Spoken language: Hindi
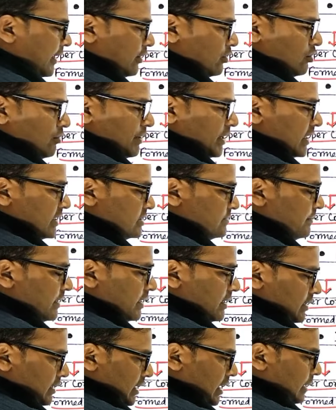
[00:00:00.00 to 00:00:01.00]
और हेट्रोमेरस
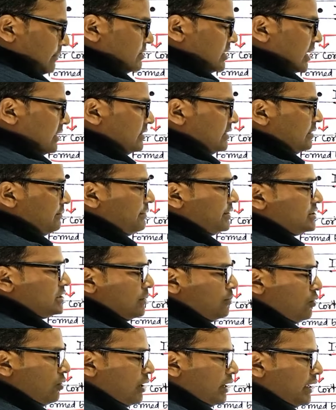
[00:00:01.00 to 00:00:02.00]
में आप जानते हैं
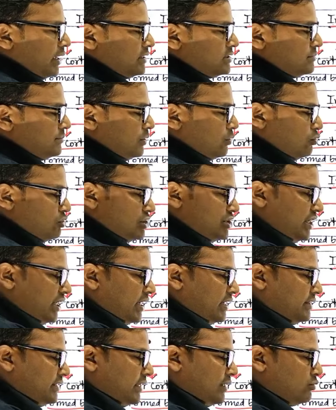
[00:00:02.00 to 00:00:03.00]
विषम हो गया इसमें उलझे
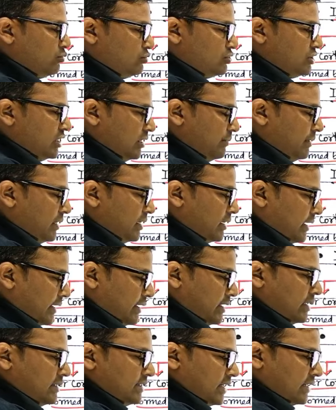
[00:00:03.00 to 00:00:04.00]
रहते एक दूसरे में
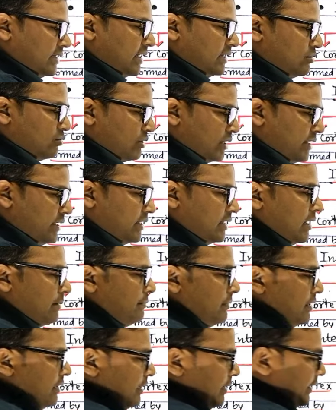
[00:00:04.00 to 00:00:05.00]
कहीं ज़्यादा तो कहीं
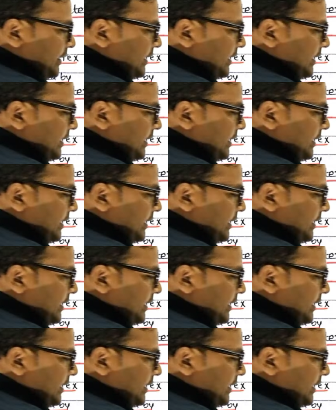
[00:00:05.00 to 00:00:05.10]
कम